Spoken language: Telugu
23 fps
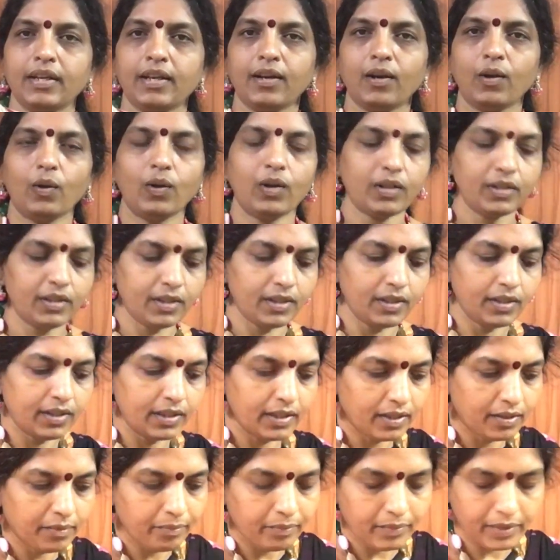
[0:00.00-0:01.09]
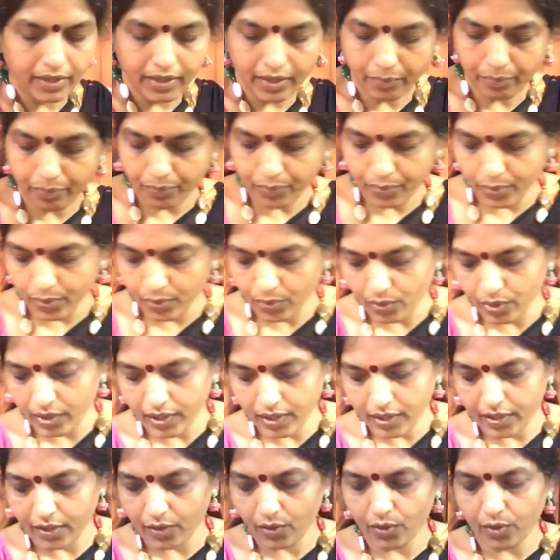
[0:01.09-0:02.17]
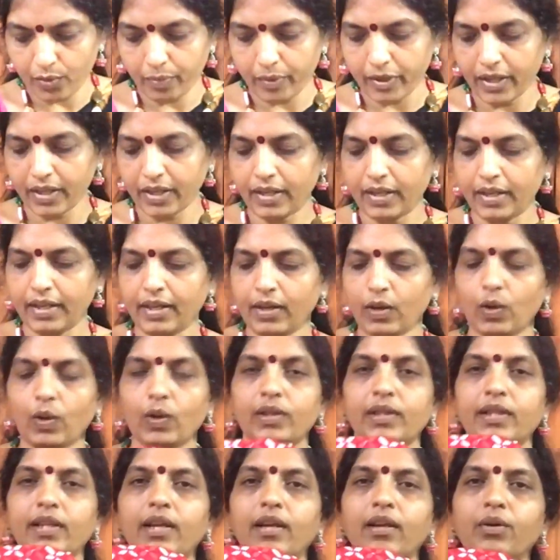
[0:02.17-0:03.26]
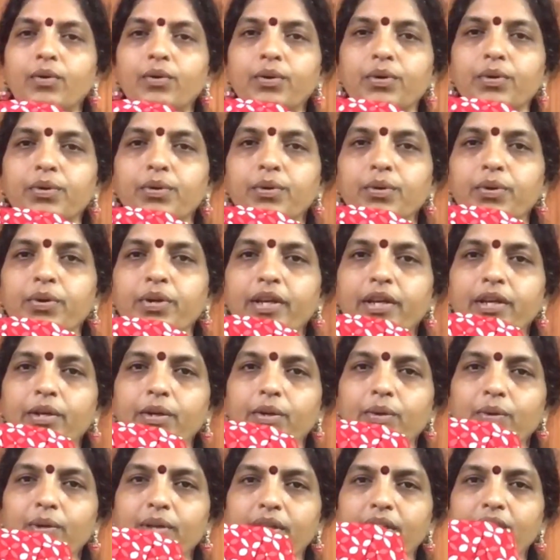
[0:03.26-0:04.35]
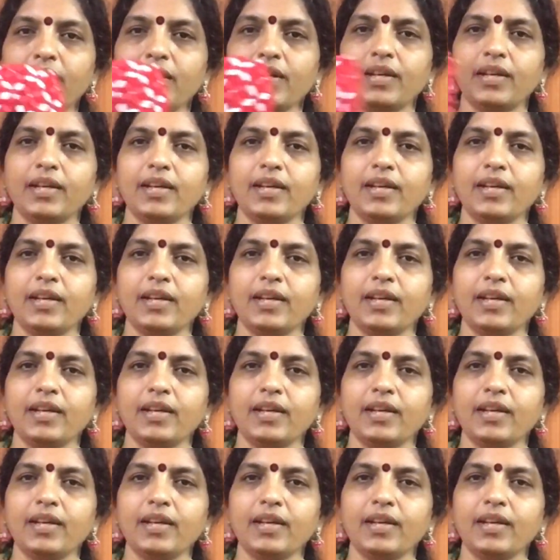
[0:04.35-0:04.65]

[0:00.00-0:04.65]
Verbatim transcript: క్లాత్ని మీరు ఎప్పుడు కూడా డౌట్ పడకండి క్లాత్ ఎలా ఉంటుందో ఏంటో అని